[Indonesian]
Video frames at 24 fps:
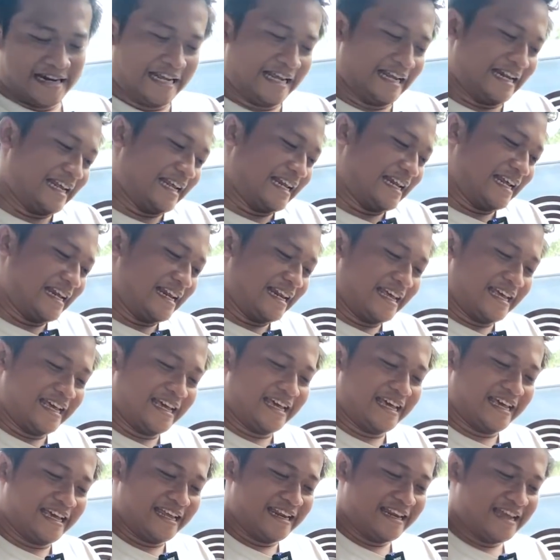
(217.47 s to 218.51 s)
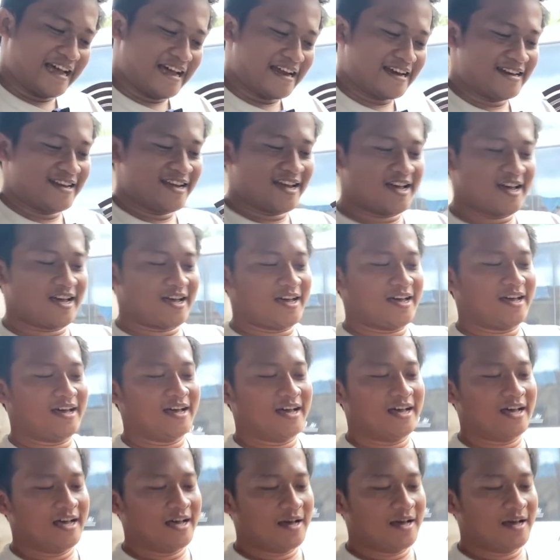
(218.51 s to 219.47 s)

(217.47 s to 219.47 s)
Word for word: nih nih nih nih ini ada